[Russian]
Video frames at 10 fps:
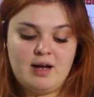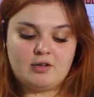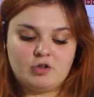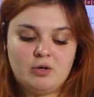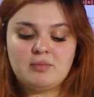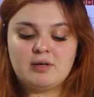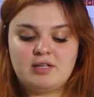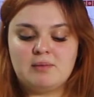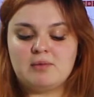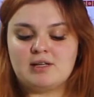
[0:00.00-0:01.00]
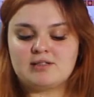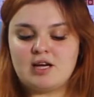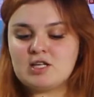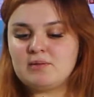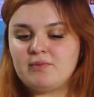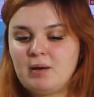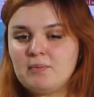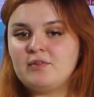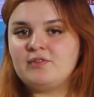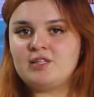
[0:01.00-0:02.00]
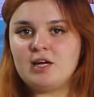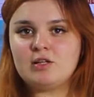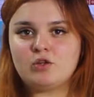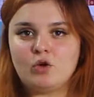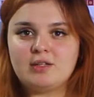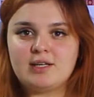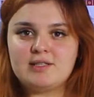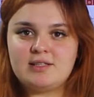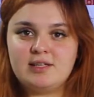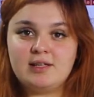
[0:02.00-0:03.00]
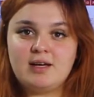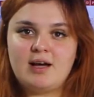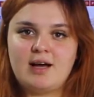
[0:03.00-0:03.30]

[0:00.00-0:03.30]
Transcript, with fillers: о том, где мы расскажем вам все тонкости